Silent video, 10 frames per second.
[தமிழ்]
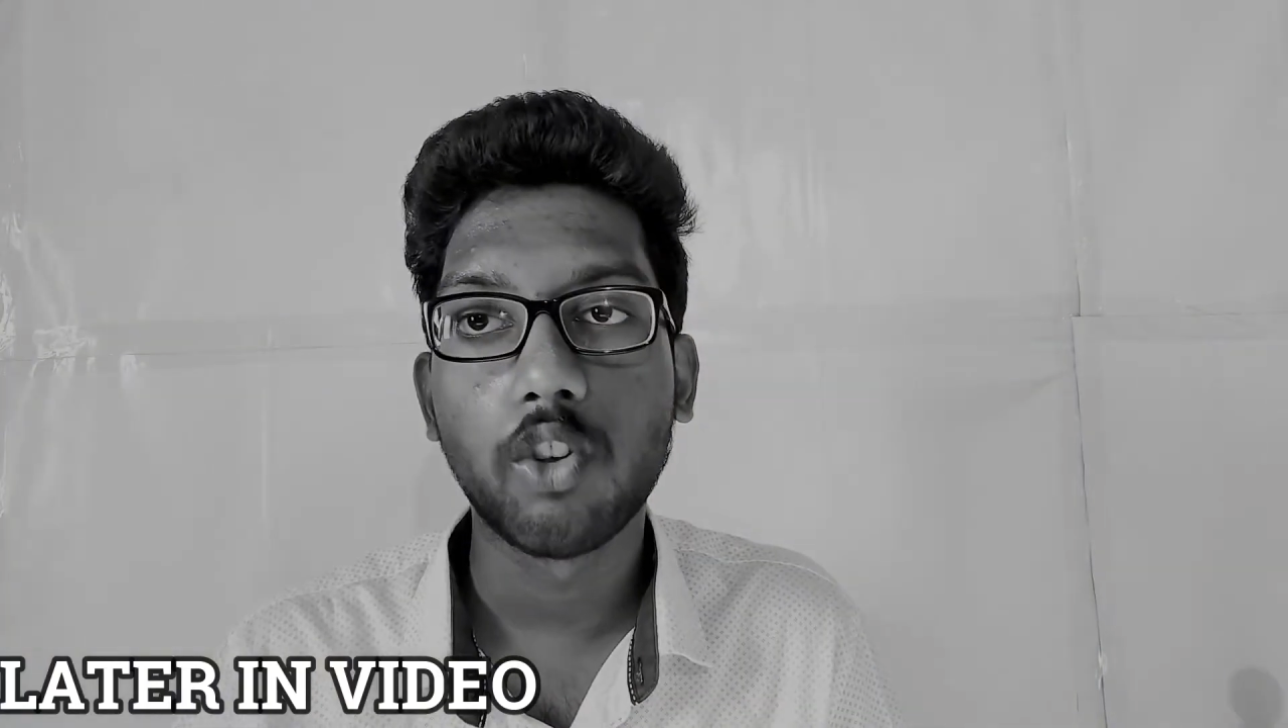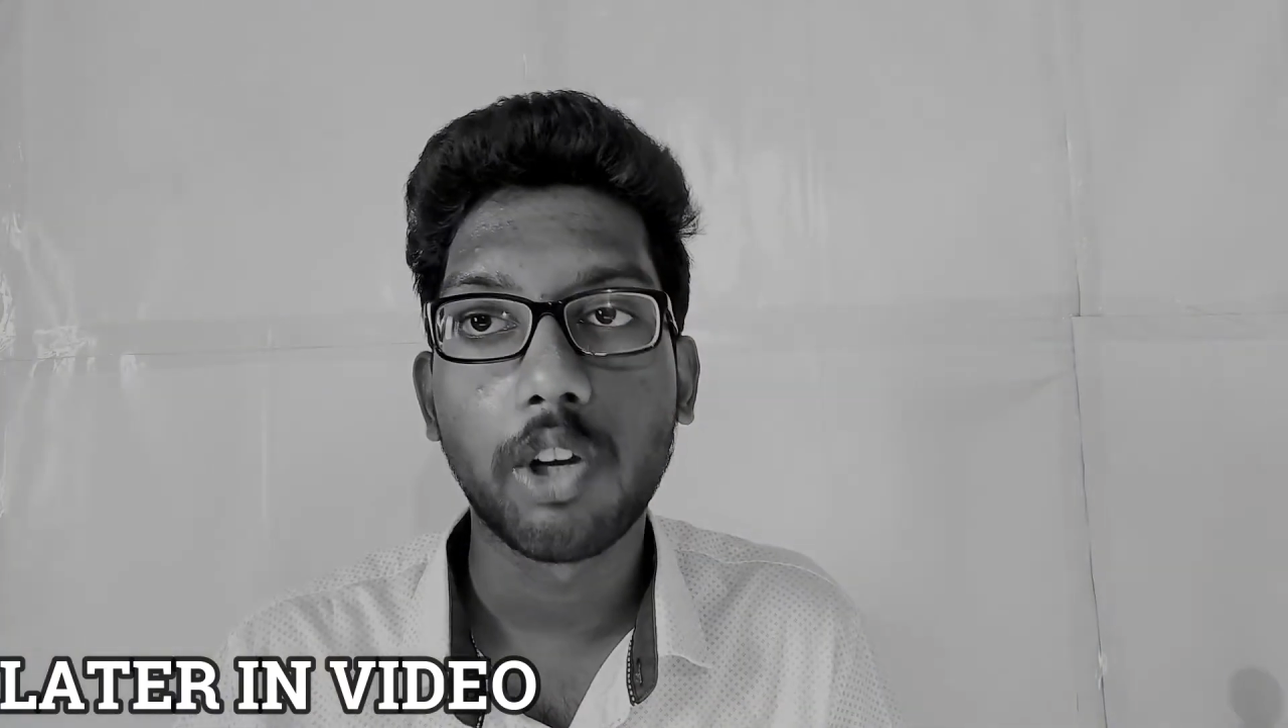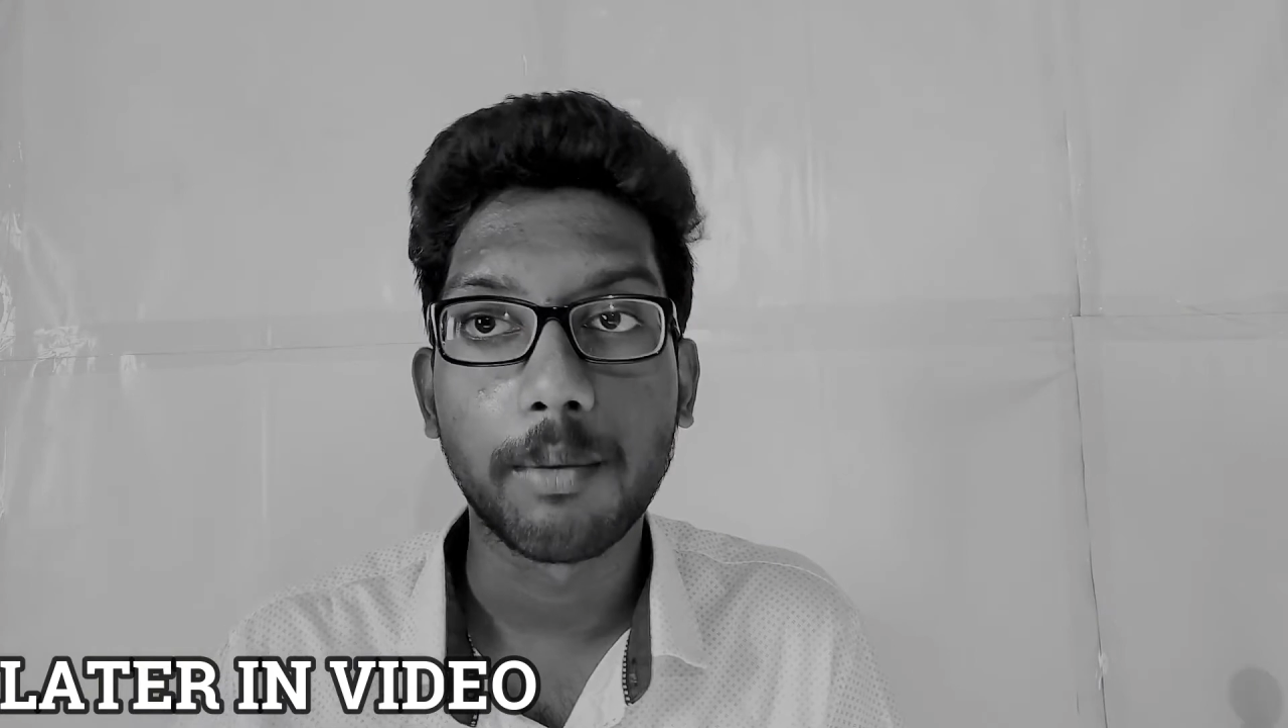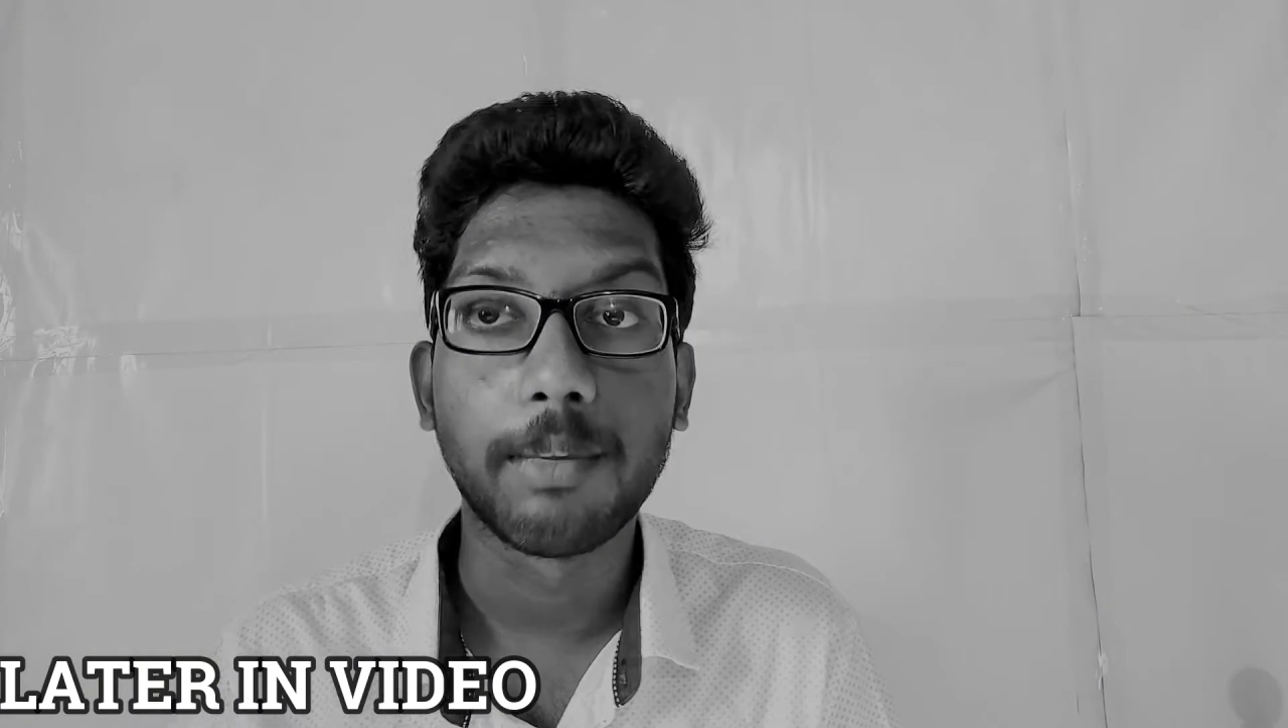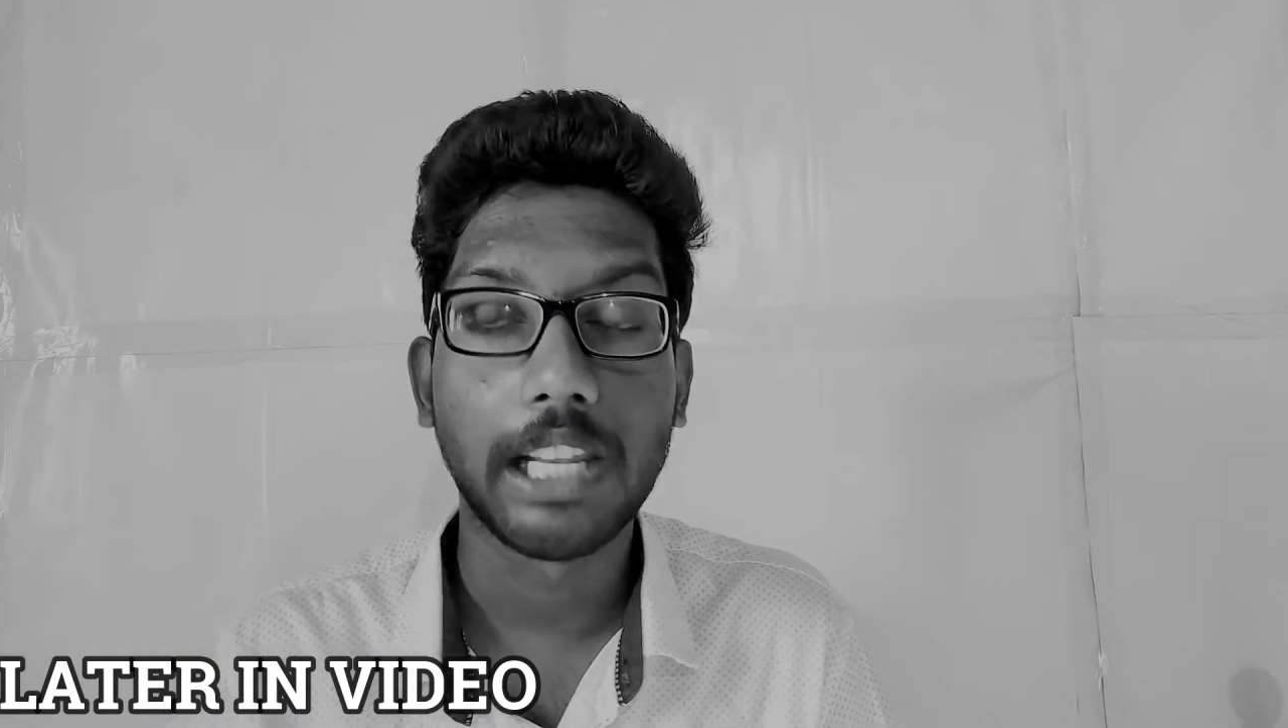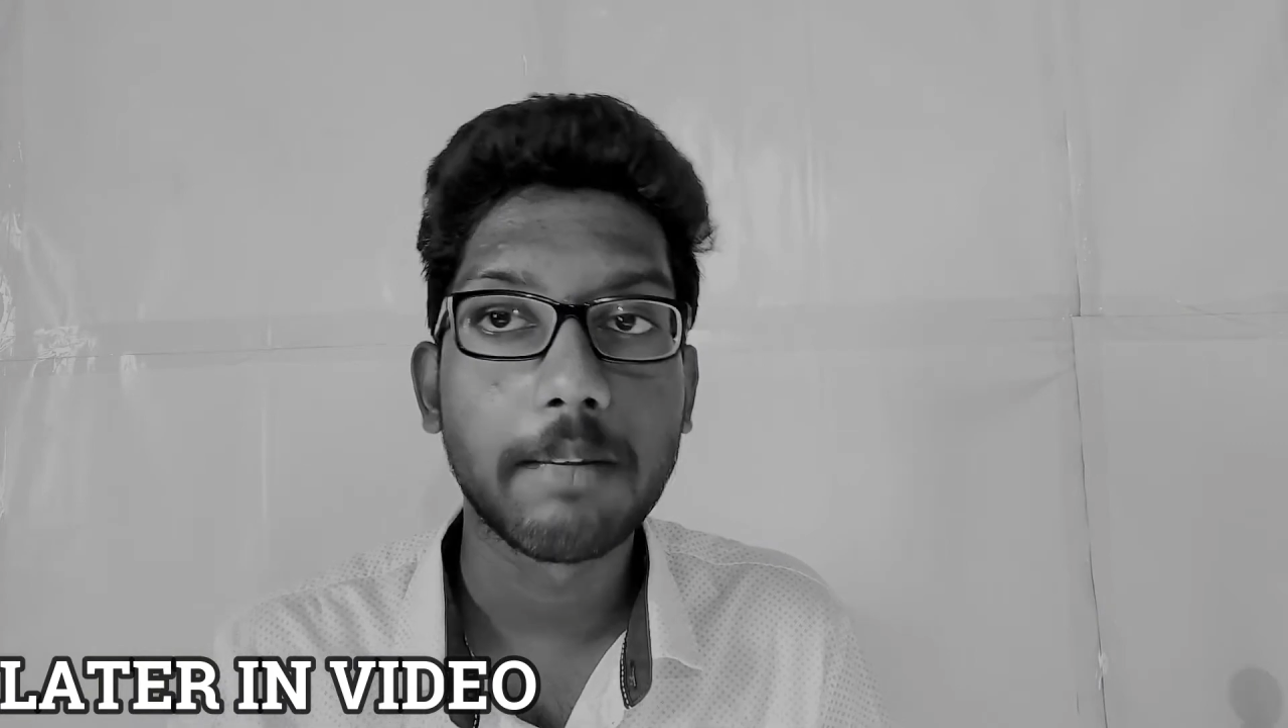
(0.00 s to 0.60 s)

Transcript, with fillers: வந்து ஒரு பெரிய